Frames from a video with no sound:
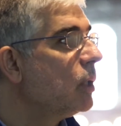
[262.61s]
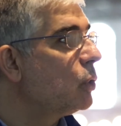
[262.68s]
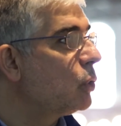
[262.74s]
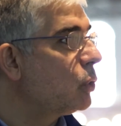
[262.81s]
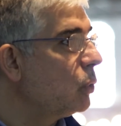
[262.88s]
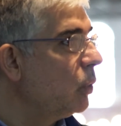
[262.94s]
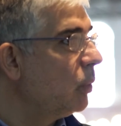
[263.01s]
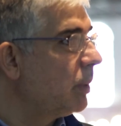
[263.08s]

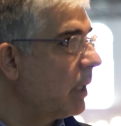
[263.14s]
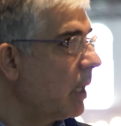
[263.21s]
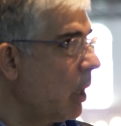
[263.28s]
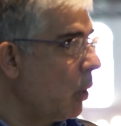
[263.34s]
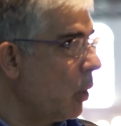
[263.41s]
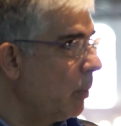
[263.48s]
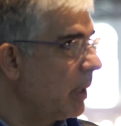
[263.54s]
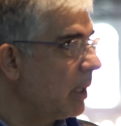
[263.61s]
sobre a
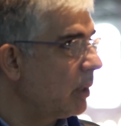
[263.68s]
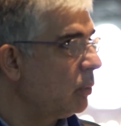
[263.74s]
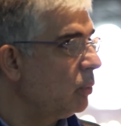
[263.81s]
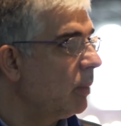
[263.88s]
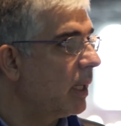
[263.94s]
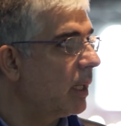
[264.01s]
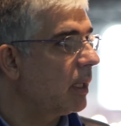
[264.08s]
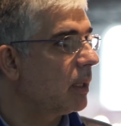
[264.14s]
obra de,
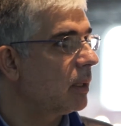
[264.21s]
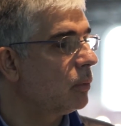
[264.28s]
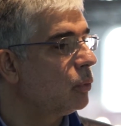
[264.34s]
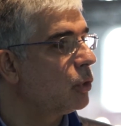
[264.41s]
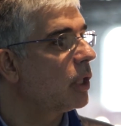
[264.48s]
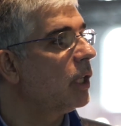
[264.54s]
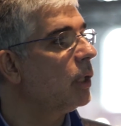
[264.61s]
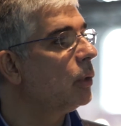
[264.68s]
uma, de
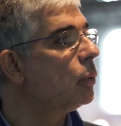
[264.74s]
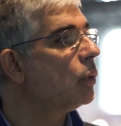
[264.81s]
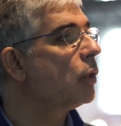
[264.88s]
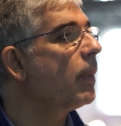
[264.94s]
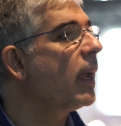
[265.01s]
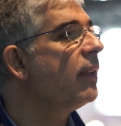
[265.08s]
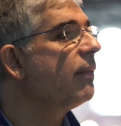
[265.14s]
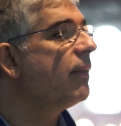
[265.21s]
um escritor
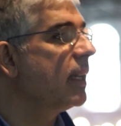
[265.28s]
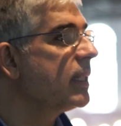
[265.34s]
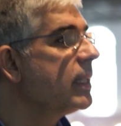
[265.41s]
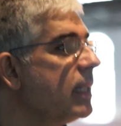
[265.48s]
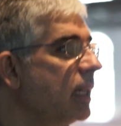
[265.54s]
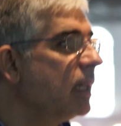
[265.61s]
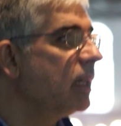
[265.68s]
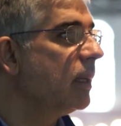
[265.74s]
para a
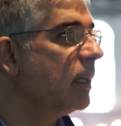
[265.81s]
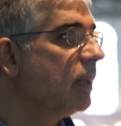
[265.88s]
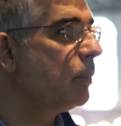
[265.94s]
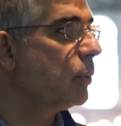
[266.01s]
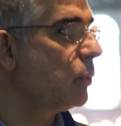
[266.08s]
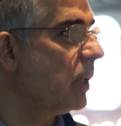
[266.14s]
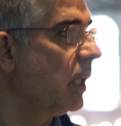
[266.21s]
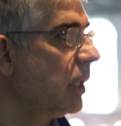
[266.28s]
infância
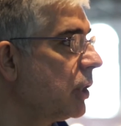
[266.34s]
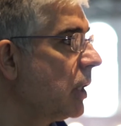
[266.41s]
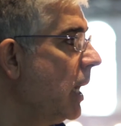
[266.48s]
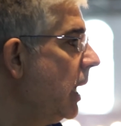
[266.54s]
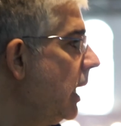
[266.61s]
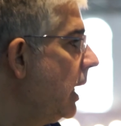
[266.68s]
português.